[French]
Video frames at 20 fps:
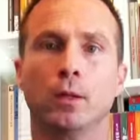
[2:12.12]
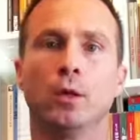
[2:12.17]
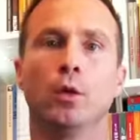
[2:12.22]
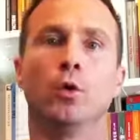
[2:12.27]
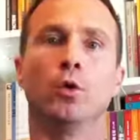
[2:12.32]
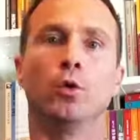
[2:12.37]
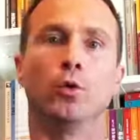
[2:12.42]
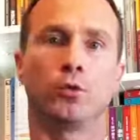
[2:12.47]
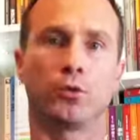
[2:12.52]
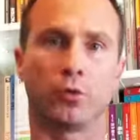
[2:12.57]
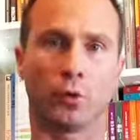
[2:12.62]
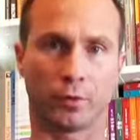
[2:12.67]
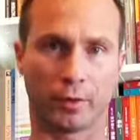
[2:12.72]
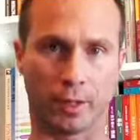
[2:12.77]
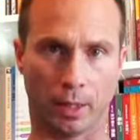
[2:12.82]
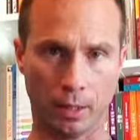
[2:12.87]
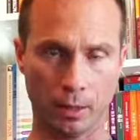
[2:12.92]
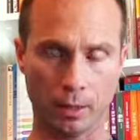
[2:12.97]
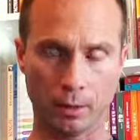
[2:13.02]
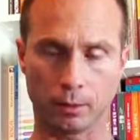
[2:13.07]
Le
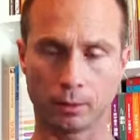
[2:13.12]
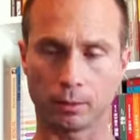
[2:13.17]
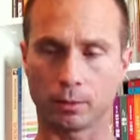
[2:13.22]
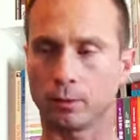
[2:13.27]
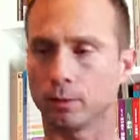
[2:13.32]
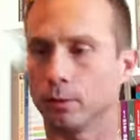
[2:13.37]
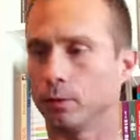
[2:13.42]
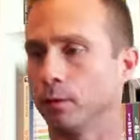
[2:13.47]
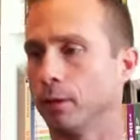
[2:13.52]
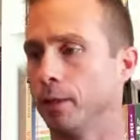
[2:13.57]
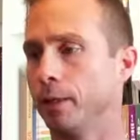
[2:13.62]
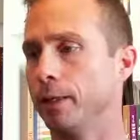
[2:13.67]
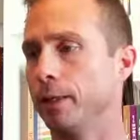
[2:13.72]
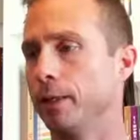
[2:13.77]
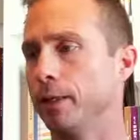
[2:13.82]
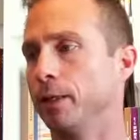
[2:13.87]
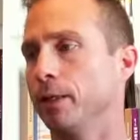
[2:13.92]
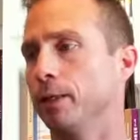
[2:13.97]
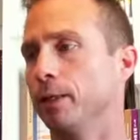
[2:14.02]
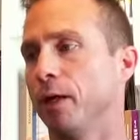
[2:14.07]
sanda
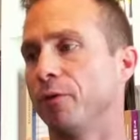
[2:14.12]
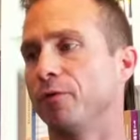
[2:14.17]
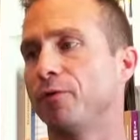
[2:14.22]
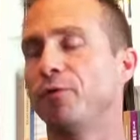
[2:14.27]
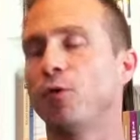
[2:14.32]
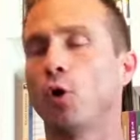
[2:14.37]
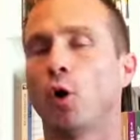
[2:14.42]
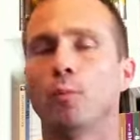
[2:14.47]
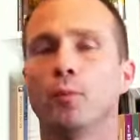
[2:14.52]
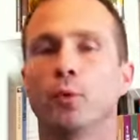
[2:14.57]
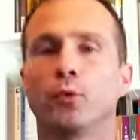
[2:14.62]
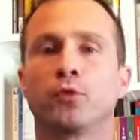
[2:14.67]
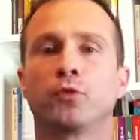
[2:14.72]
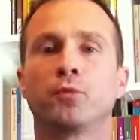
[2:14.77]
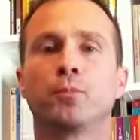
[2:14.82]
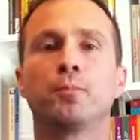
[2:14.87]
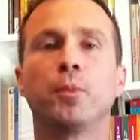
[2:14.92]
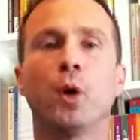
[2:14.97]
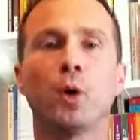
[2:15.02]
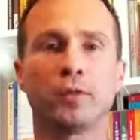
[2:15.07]
est la forme
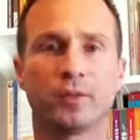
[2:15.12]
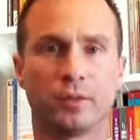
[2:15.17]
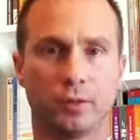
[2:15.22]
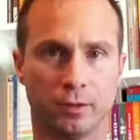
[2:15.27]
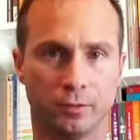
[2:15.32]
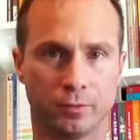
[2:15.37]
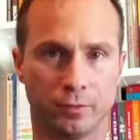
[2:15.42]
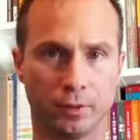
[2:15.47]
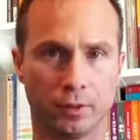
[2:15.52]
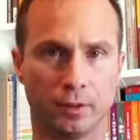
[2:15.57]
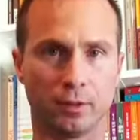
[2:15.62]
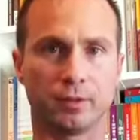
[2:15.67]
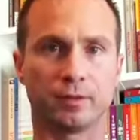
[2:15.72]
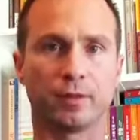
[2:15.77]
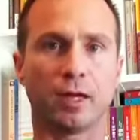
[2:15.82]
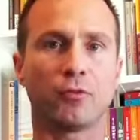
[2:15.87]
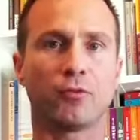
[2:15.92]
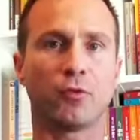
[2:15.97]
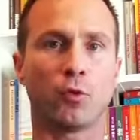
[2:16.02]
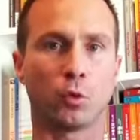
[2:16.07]
sportive
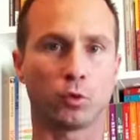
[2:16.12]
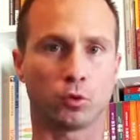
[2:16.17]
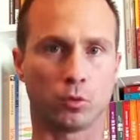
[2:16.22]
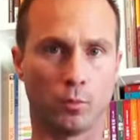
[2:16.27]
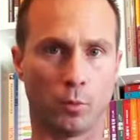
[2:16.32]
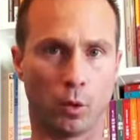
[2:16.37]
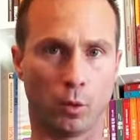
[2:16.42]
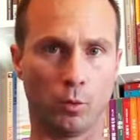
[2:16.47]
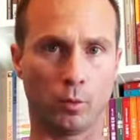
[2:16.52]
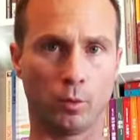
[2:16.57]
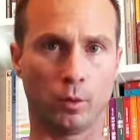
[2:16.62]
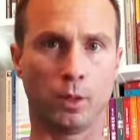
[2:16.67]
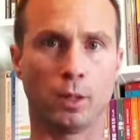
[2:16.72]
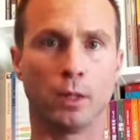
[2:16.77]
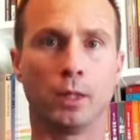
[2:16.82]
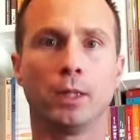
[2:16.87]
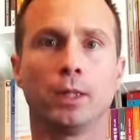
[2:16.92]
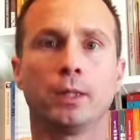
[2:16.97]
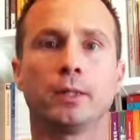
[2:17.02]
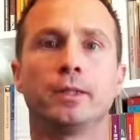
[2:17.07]
d'affrontement
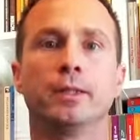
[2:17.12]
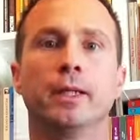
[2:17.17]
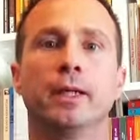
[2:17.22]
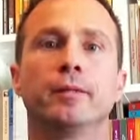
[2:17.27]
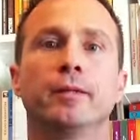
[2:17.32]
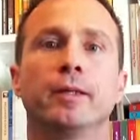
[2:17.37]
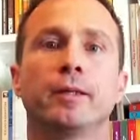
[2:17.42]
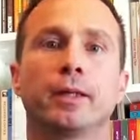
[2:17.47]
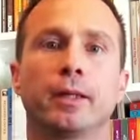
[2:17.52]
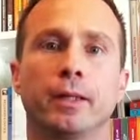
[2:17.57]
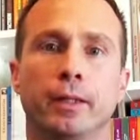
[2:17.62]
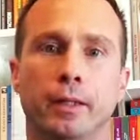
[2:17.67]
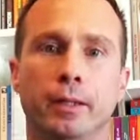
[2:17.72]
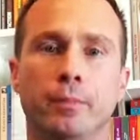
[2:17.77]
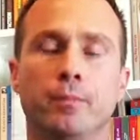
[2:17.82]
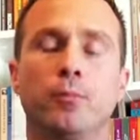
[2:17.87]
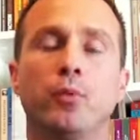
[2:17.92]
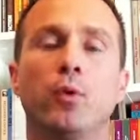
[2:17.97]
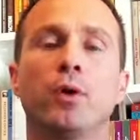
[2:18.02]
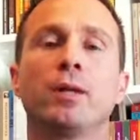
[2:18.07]
qui a été
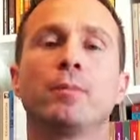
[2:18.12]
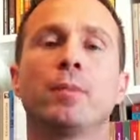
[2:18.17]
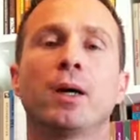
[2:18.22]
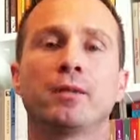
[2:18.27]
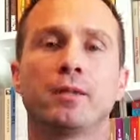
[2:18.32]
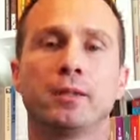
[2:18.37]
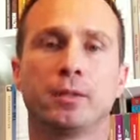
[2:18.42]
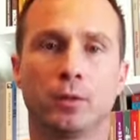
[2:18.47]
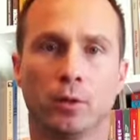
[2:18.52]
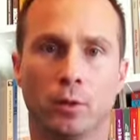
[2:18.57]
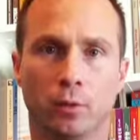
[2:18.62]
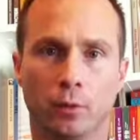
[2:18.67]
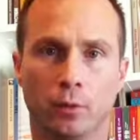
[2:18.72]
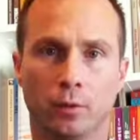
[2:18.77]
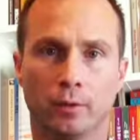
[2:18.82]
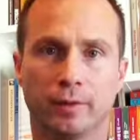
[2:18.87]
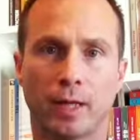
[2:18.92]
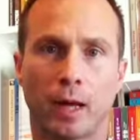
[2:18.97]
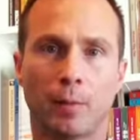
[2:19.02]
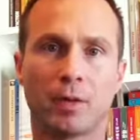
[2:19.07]
créée pour les pratiquants
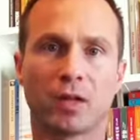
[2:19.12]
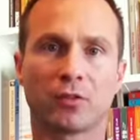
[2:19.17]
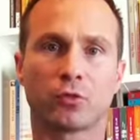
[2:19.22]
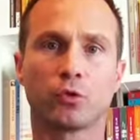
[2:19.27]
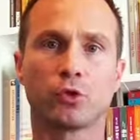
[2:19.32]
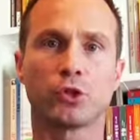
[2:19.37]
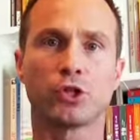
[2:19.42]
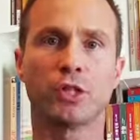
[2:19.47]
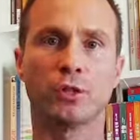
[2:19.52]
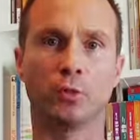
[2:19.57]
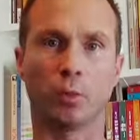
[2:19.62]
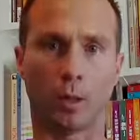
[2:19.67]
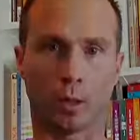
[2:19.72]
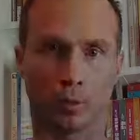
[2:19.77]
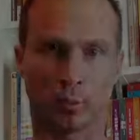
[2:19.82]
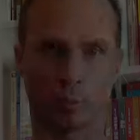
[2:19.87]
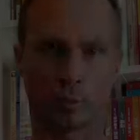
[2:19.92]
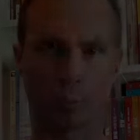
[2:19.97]
d'arts martiaux chinois.